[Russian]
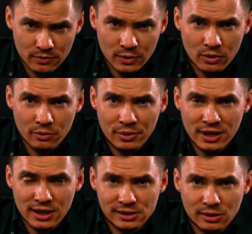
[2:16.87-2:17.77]
он
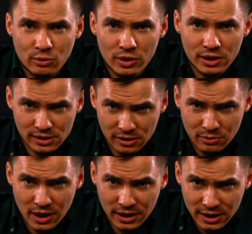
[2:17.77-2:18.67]
прекрасно борется с
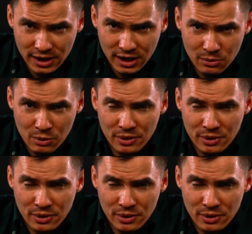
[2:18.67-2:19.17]
бактериями,